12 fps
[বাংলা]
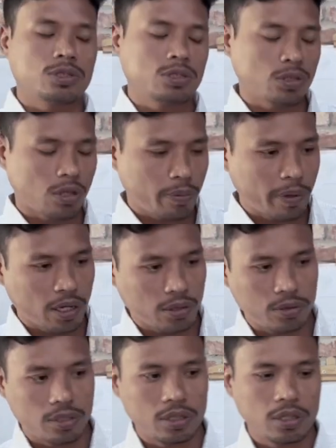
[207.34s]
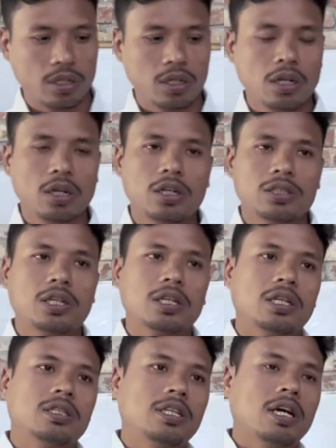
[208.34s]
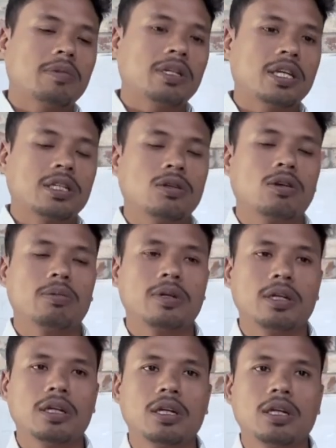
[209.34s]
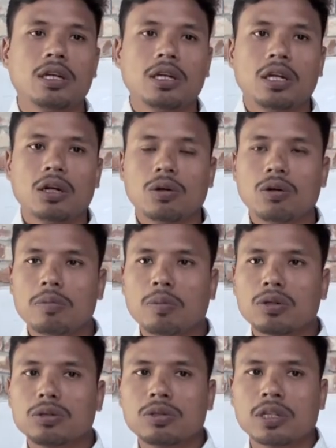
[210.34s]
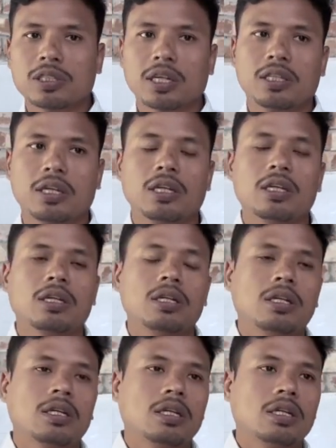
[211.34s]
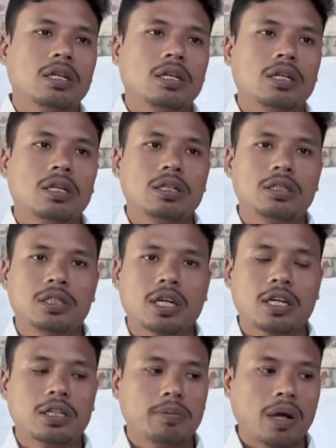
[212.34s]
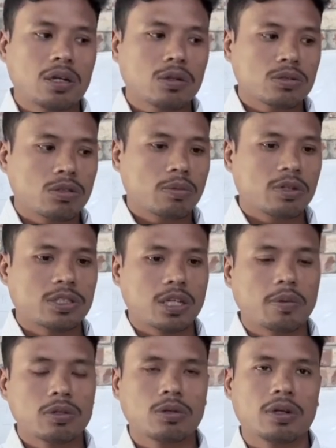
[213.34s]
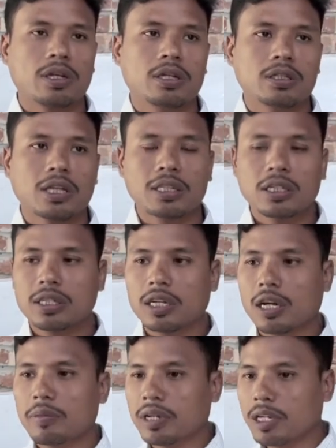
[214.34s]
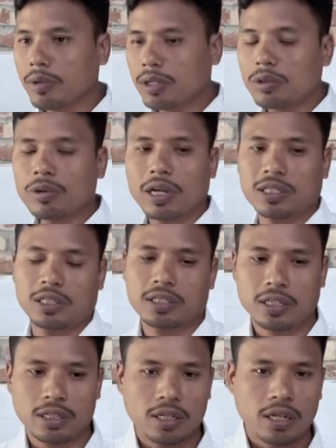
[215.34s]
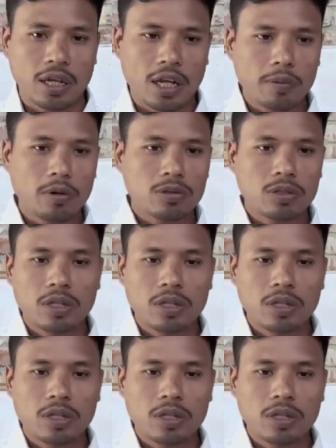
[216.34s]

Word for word: চলাফেরা করি সেক্ষেত্রে আমরা দেখতে হবে ওই বন্ধুদের সাথে যারা মাদক দ্রব্য সেবন করে তাদের থেকে আমরা কীভাবে দূরে আসা যায় এবং